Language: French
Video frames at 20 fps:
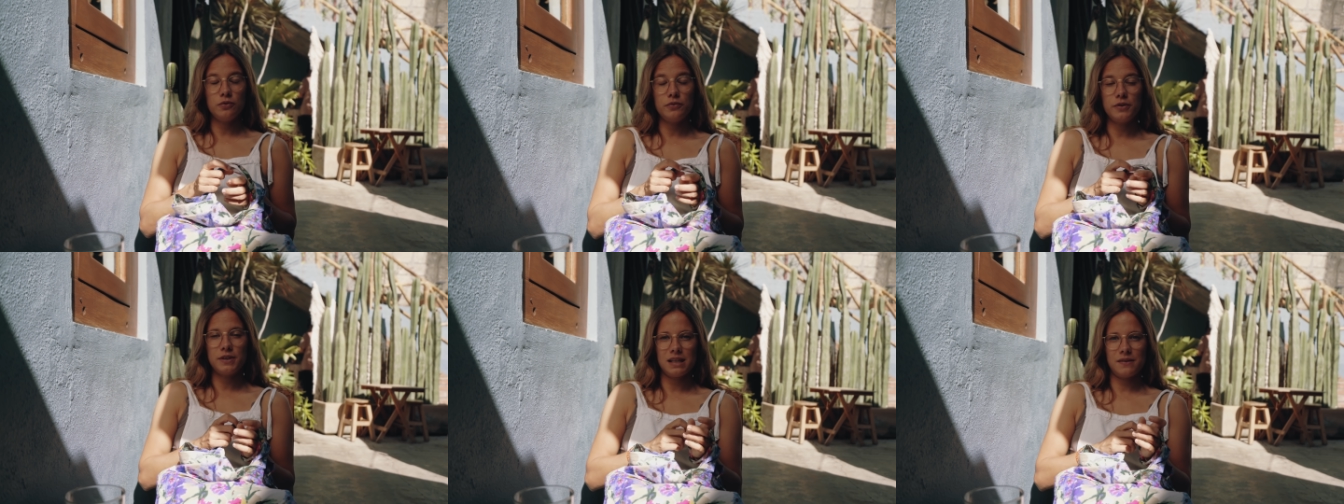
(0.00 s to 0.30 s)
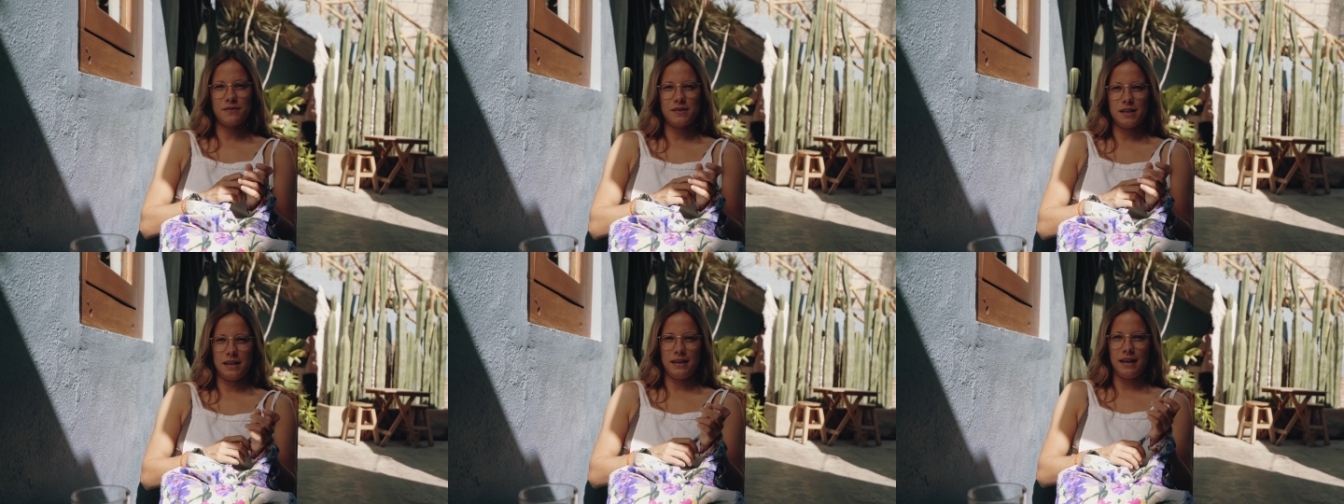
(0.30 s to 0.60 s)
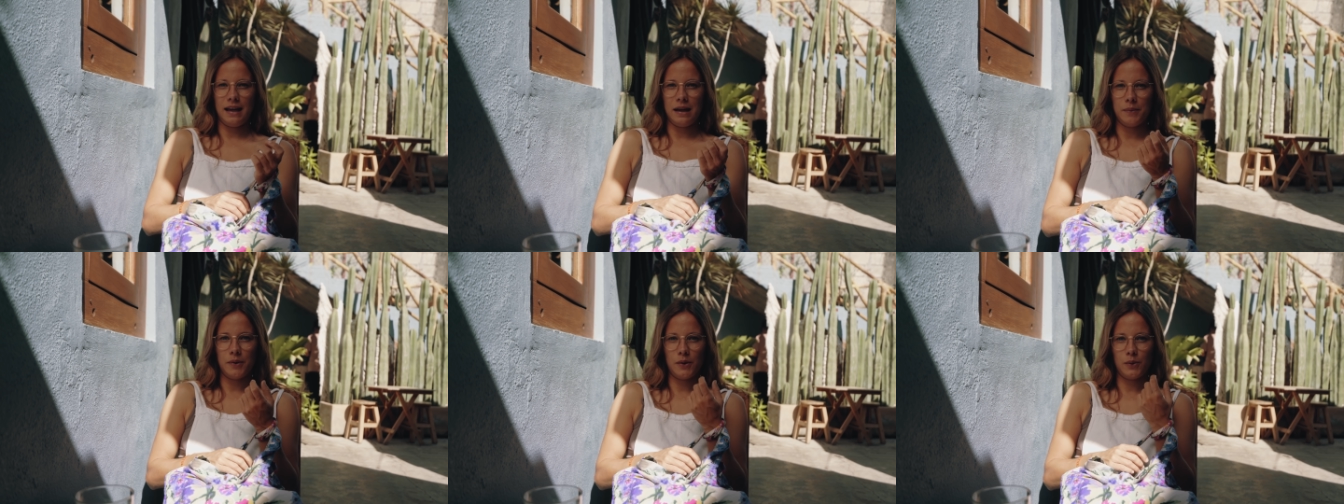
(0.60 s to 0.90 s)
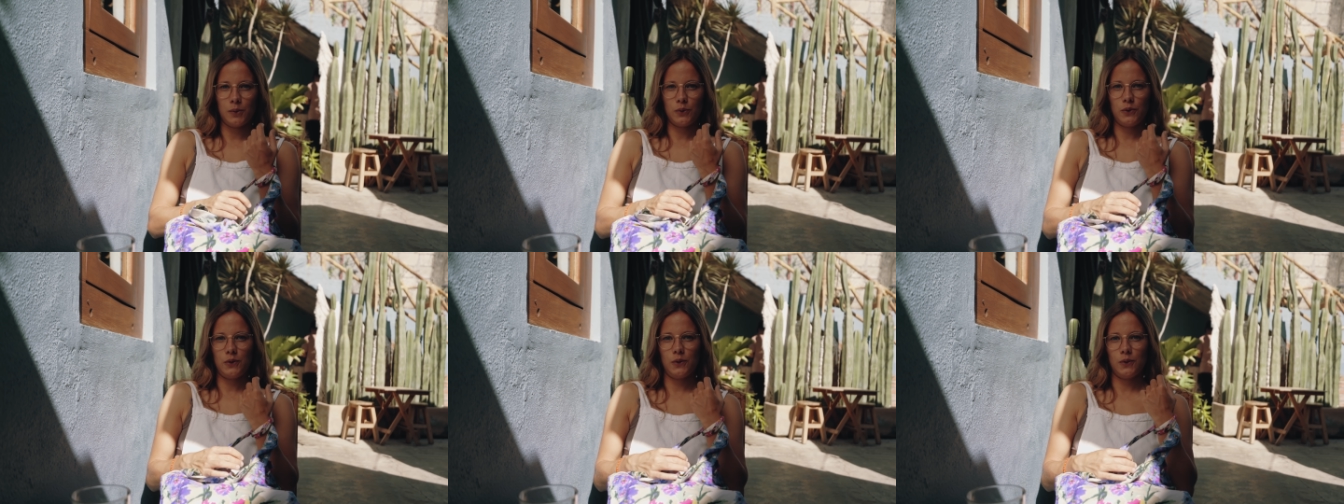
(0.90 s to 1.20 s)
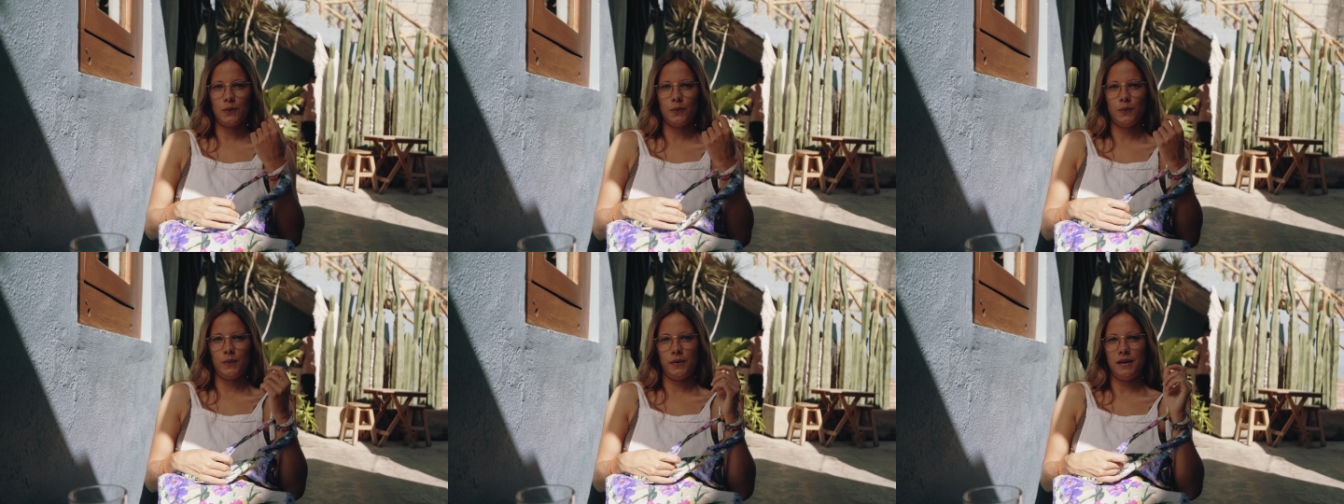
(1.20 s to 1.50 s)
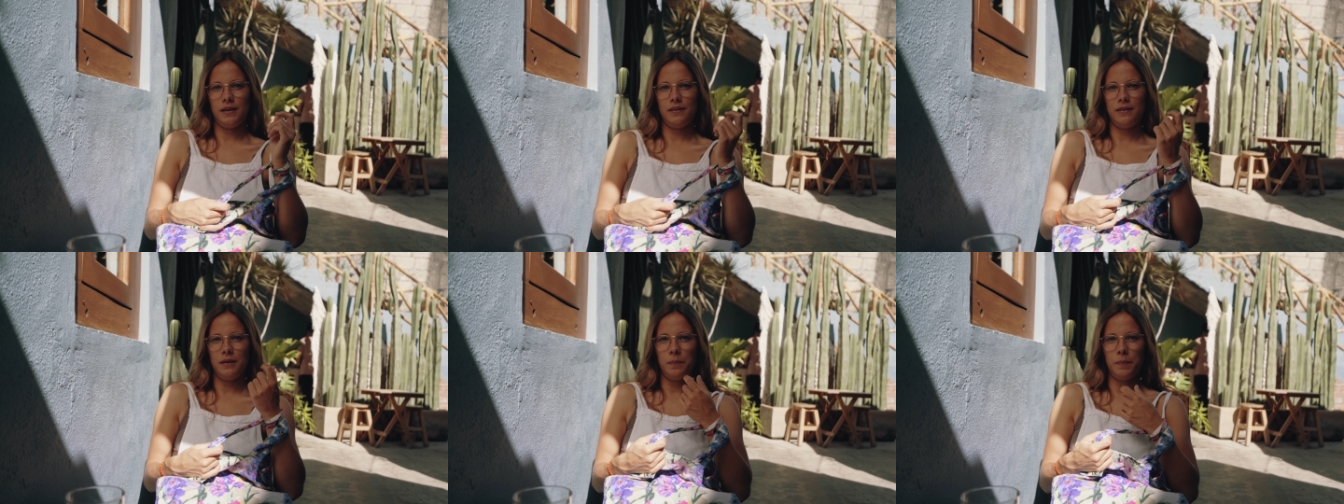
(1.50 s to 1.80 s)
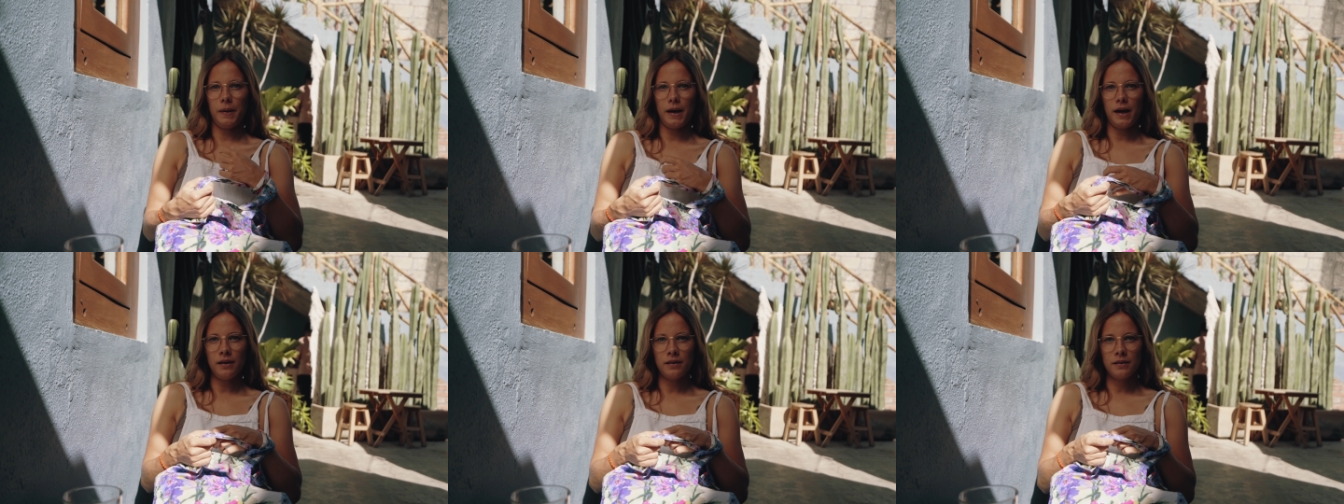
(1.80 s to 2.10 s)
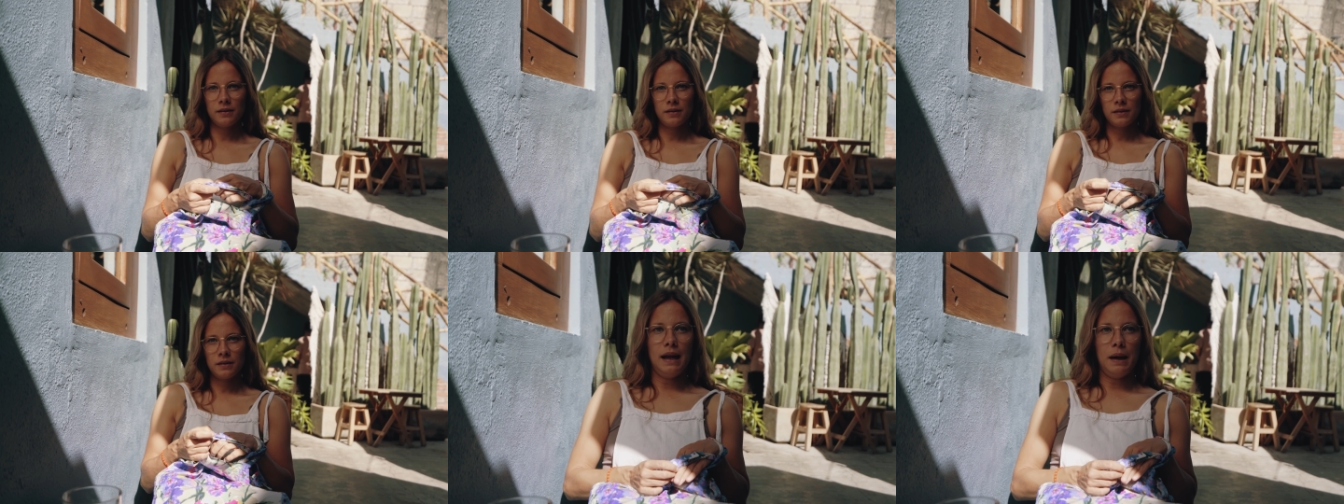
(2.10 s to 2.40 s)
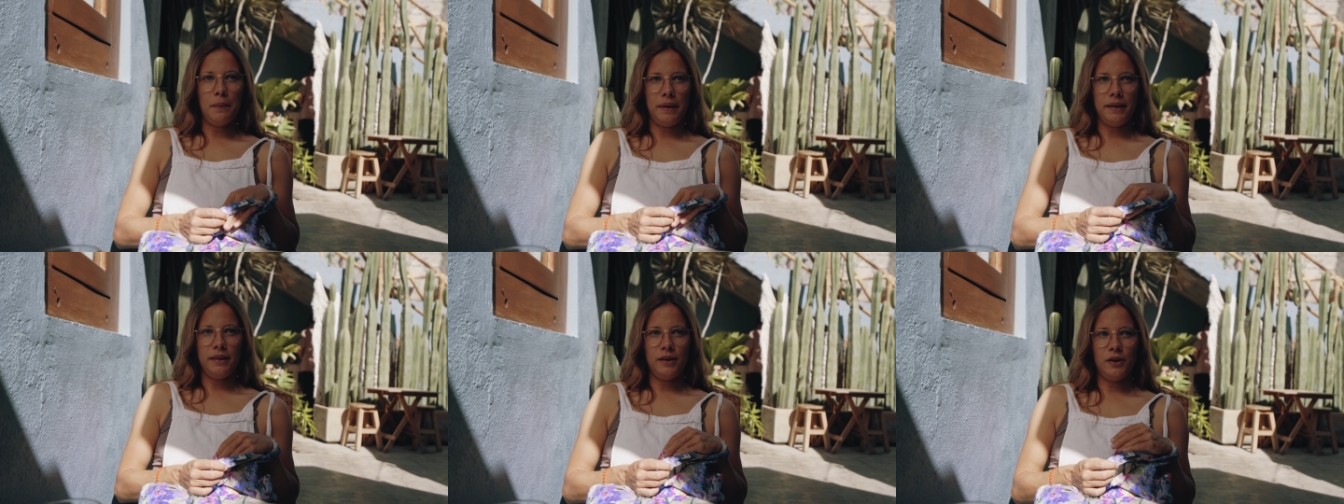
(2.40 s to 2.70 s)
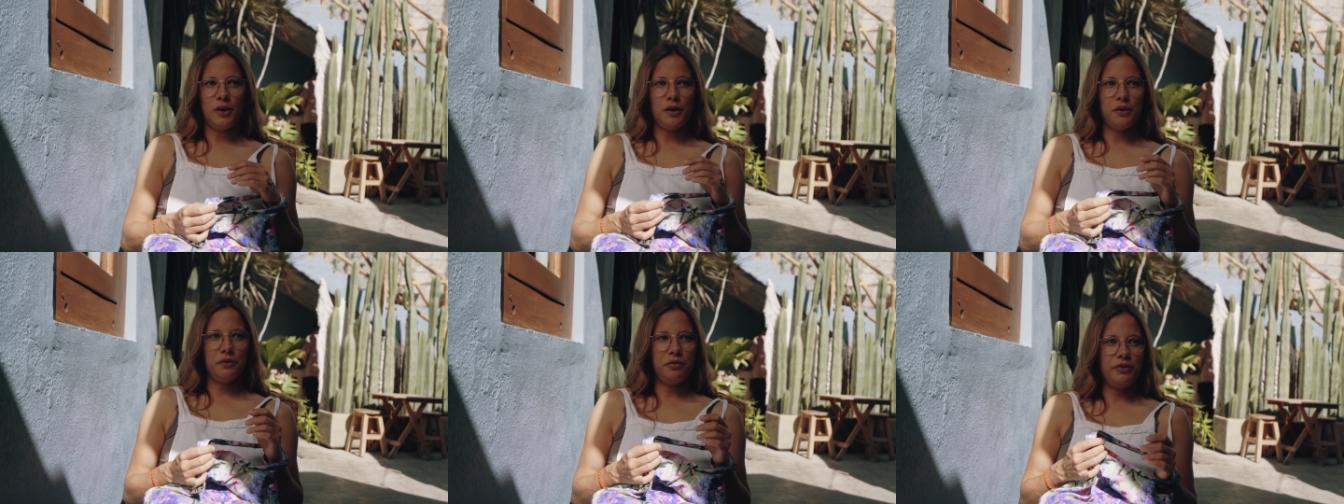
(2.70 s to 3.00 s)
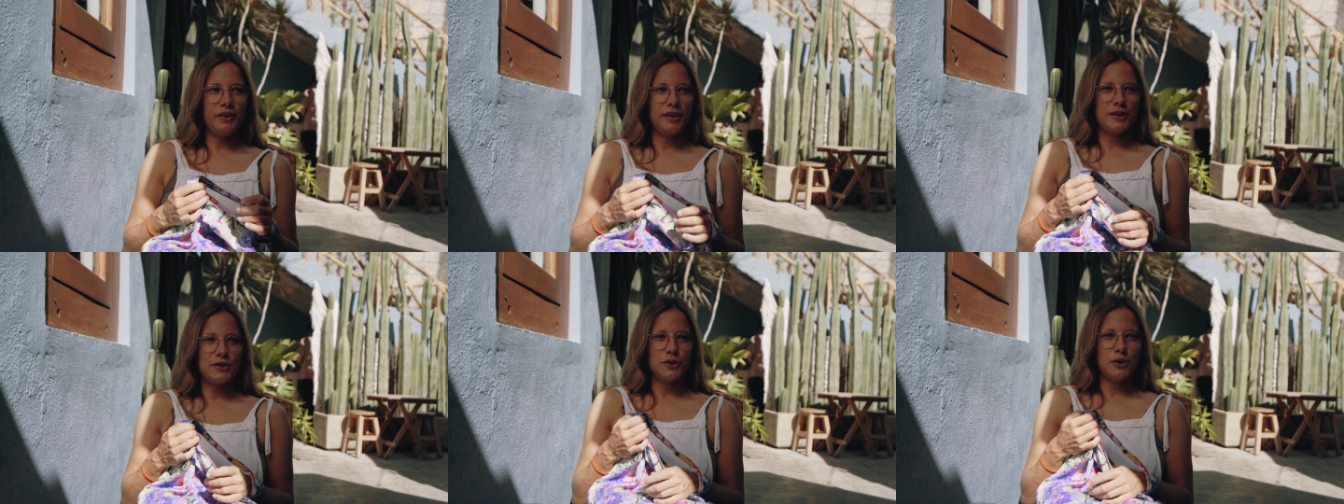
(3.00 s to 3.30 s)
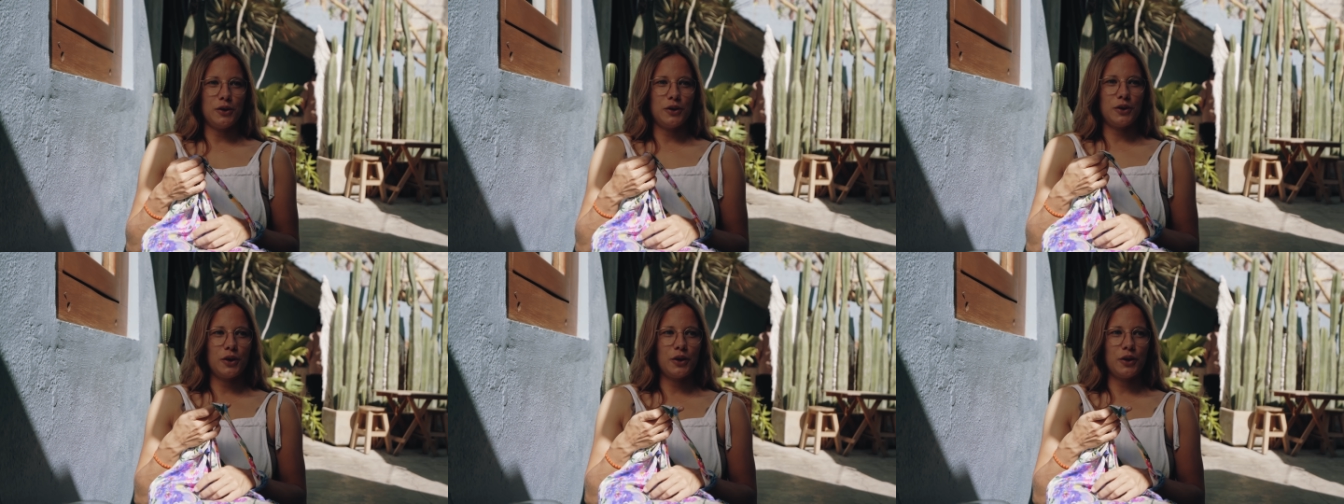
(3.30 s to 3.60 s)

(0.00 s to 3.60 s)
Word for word: vu que ça faisait tellement longtemps qu'on n'y était pas. Mais là maintenant enfin genre